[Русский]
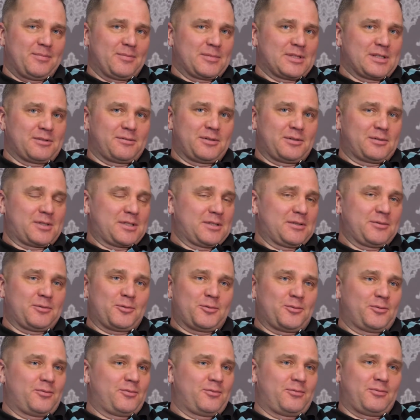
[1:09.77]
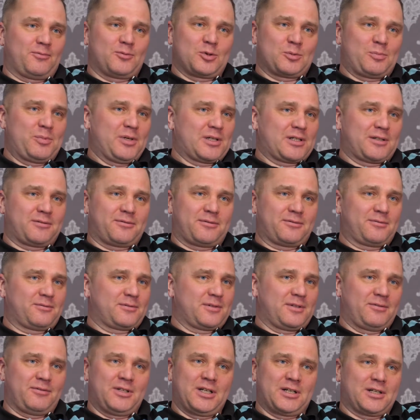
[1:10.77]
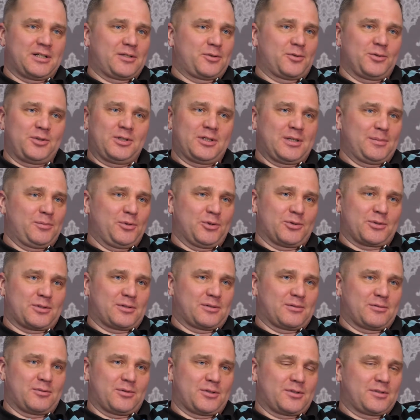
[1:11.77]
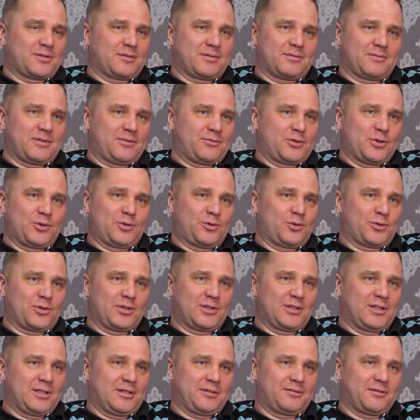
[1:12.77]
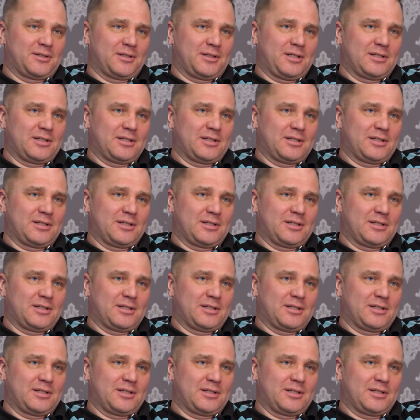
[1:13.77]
соответственно, успехов в играх он не добьется. То есть все идет от головы.